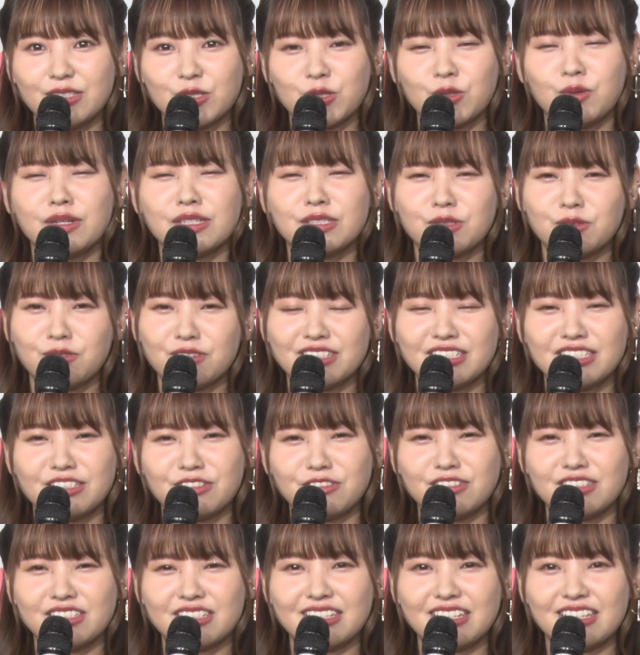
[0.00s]
そわそわして
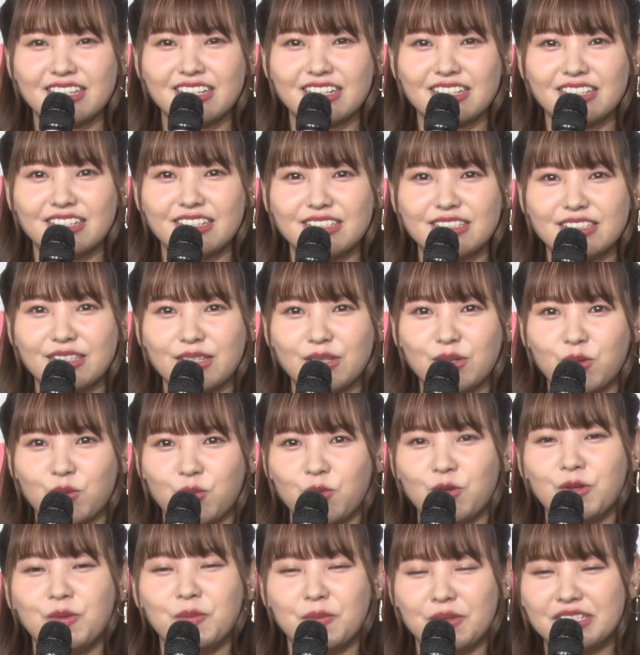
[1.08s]
るんじゃないかなって
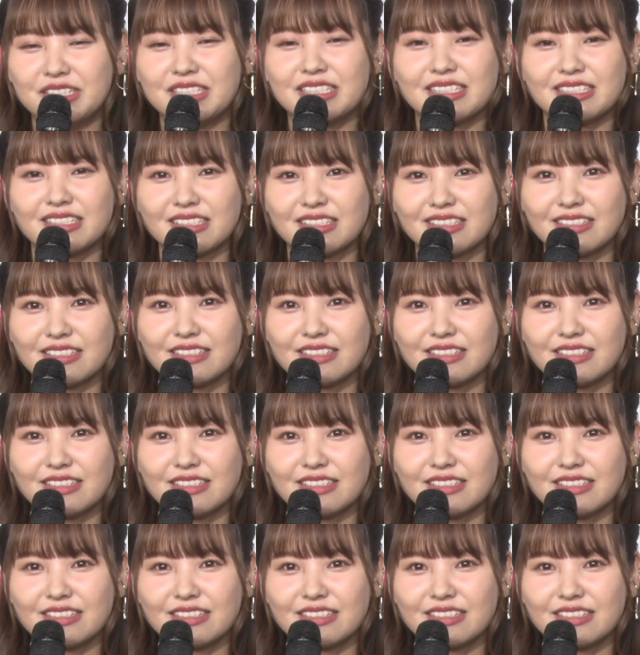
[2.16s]
思います